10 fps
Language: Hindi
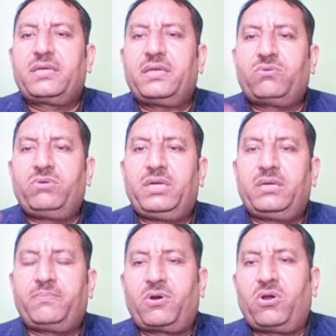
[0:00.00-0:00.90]
कि कोई
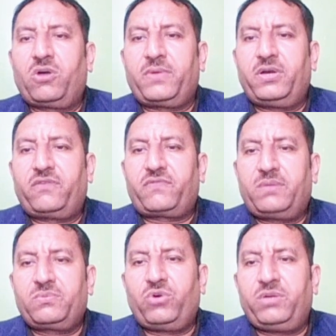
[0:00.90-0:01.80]
प्रोलॉन्ग पीरियड ऑफ
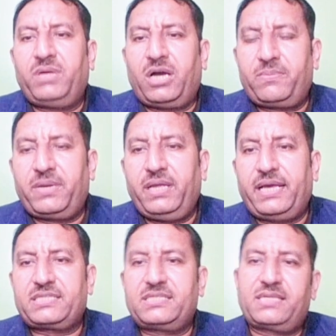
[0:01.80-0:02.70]
टाइम कोई भी आपने
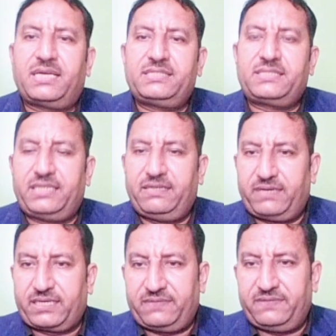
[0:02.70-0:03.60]
एक्सरसाइज ये
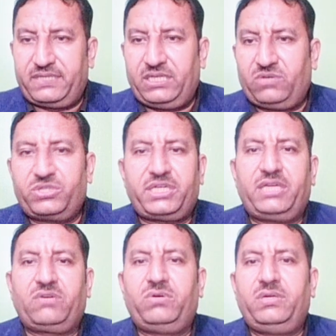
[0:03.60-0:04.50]
एक्टिविटी कोई
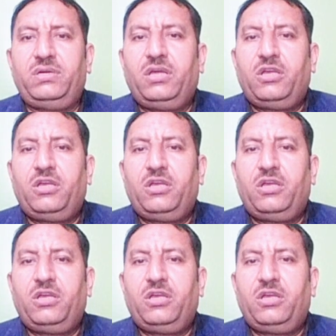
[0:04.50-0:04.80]
ट्रेनिंग कोई